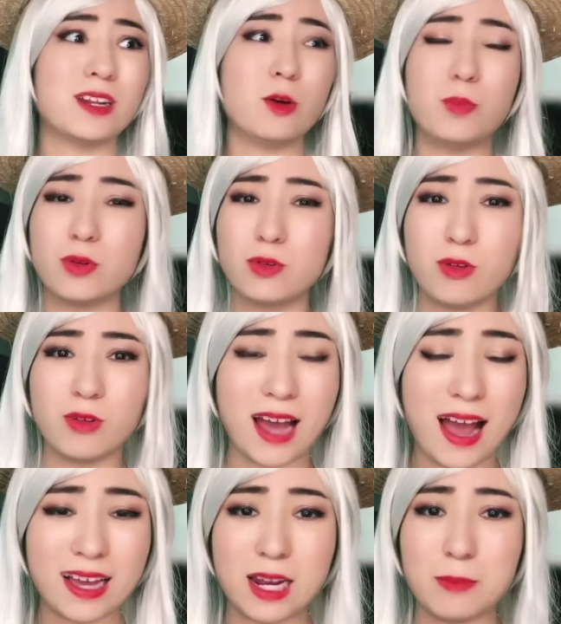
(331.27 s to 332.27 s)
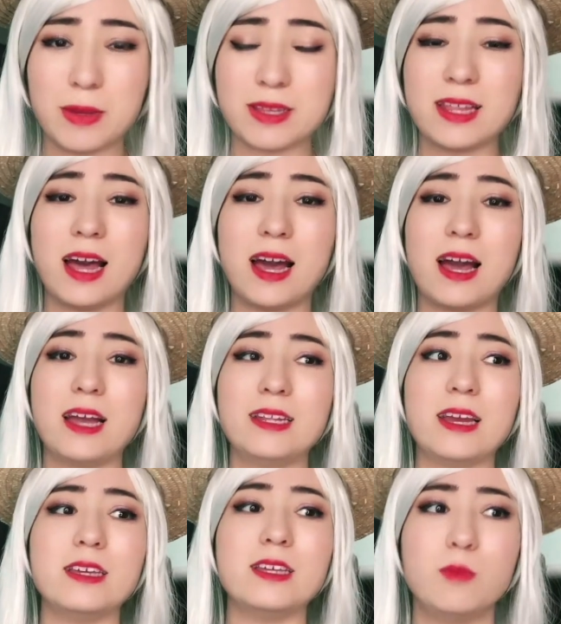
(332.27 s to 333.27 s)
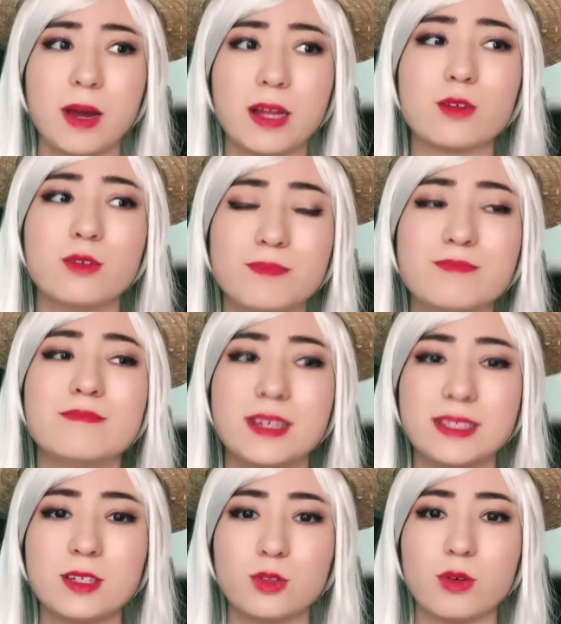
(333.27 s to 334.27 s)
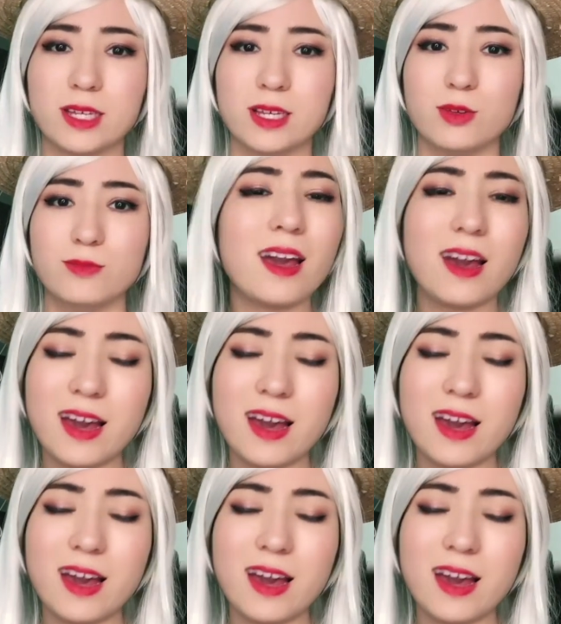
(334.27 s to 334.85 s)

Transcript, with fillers: para não prolongar aquela batalha e o Marco aceitou aquilo.